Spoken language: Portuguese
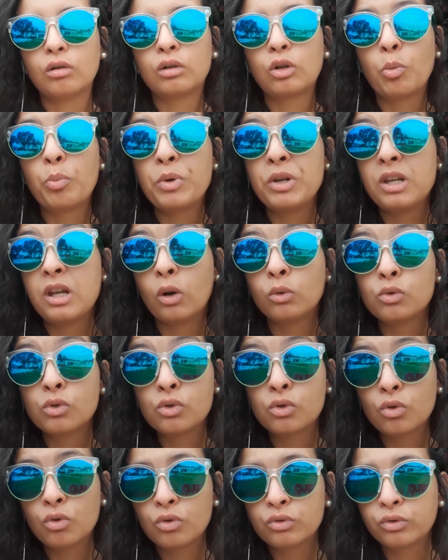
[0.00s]
na opinião
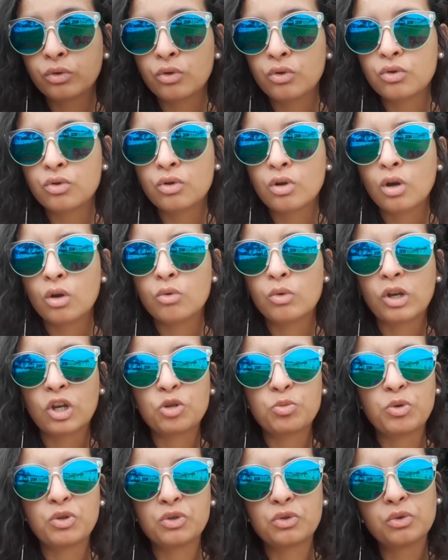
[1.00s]
dos outros, no que
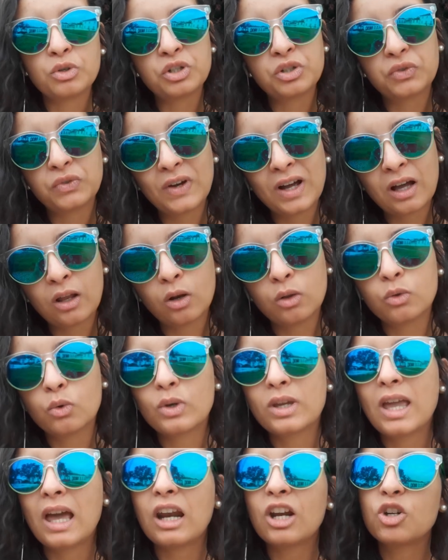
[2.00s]
as pessoas falam,
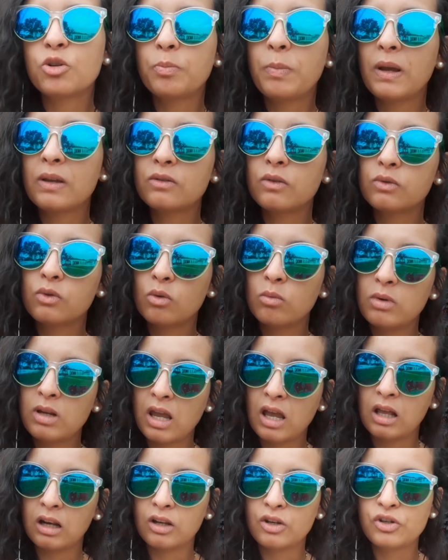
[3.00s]
no que elas pensam sobre
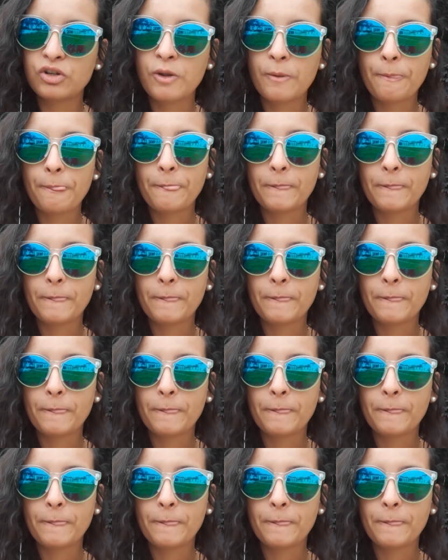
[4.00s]
elas.